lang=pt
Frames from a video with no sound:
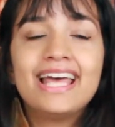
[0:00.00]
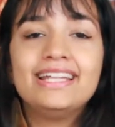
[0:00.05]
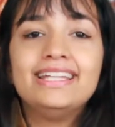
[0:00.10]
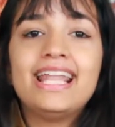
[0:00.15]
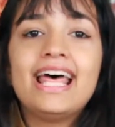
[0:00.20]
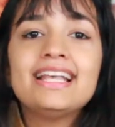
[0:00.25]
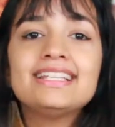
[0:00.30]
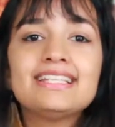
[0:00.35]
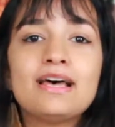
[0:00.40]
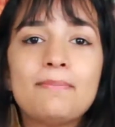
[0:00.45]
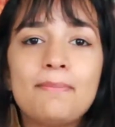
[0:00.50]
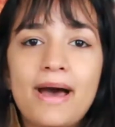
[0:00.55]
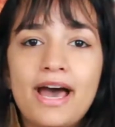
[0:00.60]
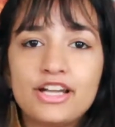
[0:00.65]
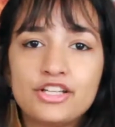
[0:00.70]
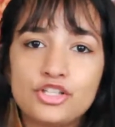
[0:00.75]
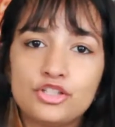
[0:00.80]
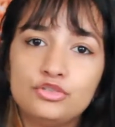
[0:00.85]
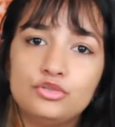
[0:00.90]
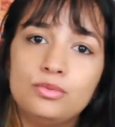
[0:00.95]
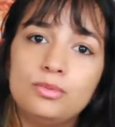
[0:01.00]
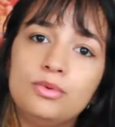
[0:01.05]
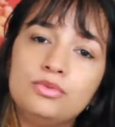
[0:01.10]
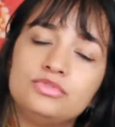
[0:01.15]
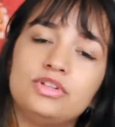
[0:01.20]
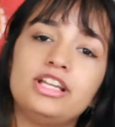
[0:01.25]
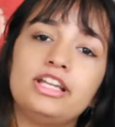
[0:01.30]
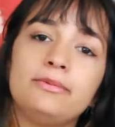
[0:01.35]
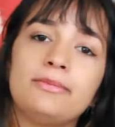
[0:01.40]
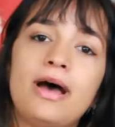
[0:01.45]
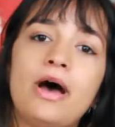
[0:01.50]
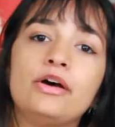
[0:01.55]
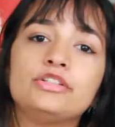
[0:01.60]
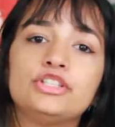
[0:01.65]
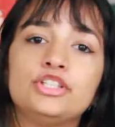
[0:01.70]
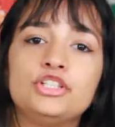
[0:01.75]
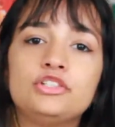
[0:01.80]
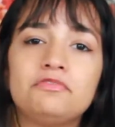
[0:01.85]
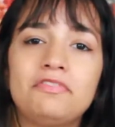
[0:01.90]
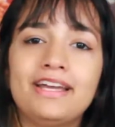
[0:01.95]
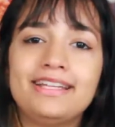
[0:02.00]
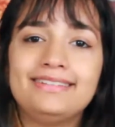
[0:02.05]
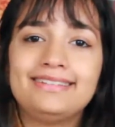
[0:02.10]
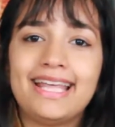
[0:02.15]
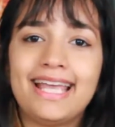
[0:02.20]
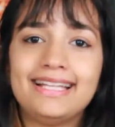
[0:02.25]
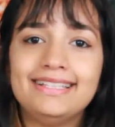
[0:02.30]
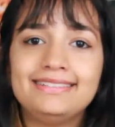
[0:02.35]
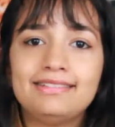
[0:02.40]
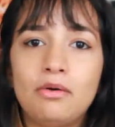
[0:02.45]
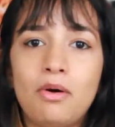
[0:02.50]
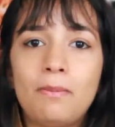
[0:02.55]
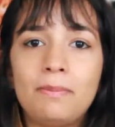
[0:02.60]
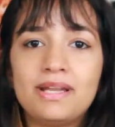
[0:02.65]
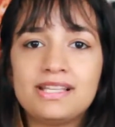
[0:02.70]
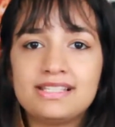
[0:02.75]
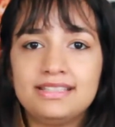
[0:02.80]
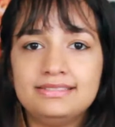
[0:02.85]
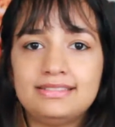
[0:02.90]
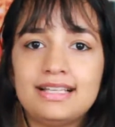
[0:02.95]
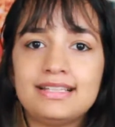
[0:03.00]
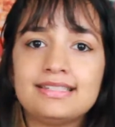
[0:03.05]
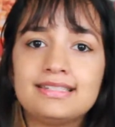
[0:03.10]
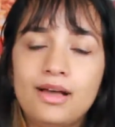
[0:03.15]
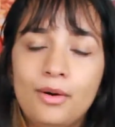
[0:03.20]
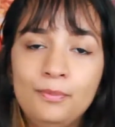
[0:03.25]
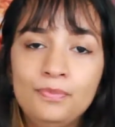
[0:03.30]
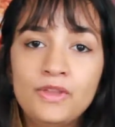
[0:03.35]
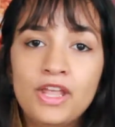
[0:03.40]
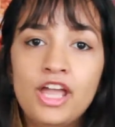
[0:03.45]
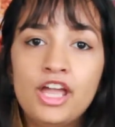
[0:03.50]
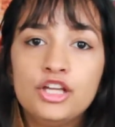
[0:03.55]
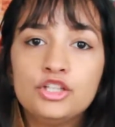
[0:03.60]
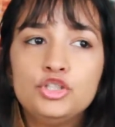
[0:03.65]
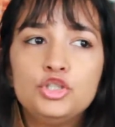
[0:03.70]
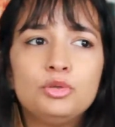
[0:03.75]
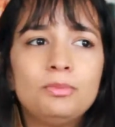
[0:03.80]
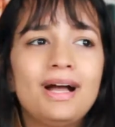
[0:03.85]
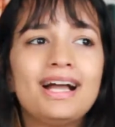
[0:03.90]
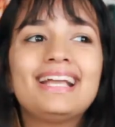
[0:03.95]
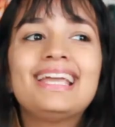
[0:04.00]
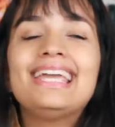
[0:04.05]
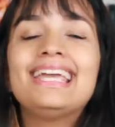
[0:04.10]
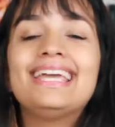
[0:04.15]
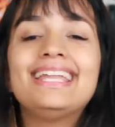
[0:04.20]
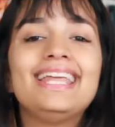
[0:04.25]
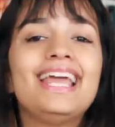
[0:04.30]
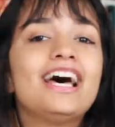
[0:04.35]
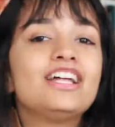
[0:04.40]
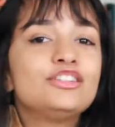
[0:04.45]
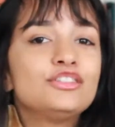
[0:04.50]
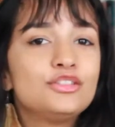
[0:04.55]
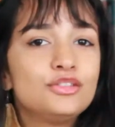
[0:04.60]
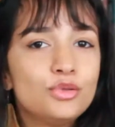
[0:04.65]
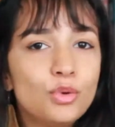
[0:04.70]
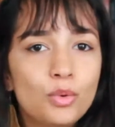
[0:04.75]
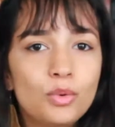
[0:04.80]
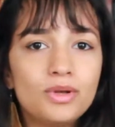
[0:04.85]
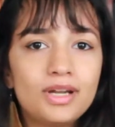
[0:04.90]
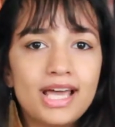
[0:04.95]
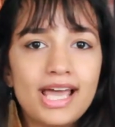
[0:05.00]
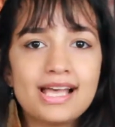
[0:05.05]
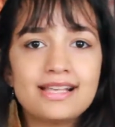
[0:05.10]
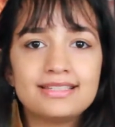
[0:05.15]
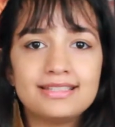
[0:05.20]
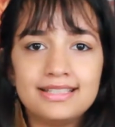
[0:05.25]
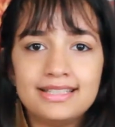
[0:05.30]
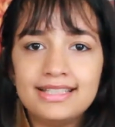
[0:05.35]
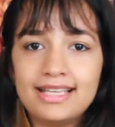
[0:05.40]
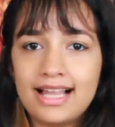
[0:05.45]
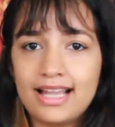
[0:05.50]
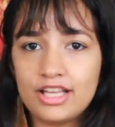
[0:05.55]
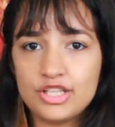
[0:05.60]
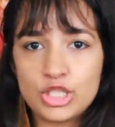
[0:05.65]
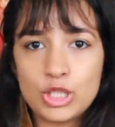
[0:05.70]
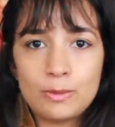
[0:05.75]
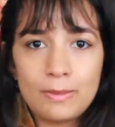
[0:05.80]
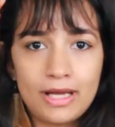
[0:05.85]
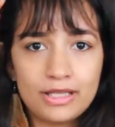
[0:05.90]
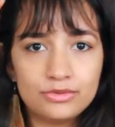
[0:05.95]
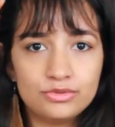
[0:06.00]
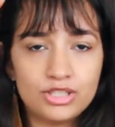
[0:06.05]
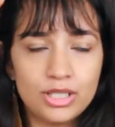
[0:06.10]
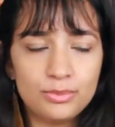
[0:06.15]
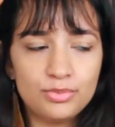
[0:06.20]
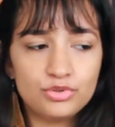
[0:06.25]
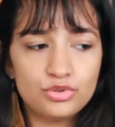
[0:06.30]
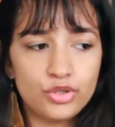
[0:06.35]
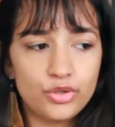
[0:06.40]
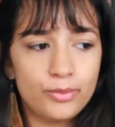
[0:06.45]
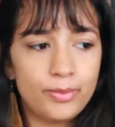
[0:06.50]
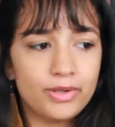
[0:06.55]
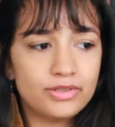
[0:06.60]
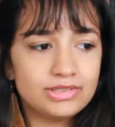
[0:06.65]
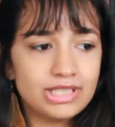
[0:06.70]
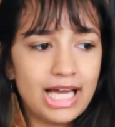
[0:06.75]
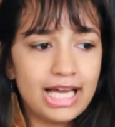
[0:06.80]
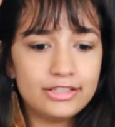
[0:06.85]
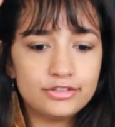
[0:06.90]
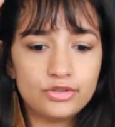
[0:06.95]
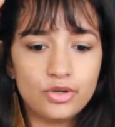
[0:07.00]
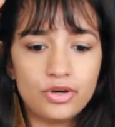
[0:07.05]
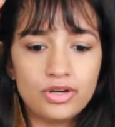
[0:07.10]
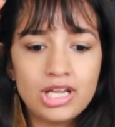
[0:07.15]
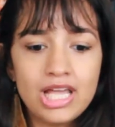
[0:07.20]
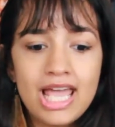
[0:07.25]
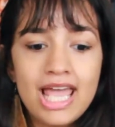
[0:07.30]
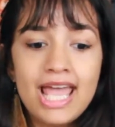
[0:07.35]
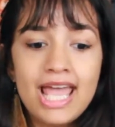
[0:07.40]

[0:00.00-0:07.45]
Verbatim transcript: Nessa parte do mundo animal, a gente vai ter então a apresentação de uma criatura, é assim que ela é chamada o tempo todo pelo narrador,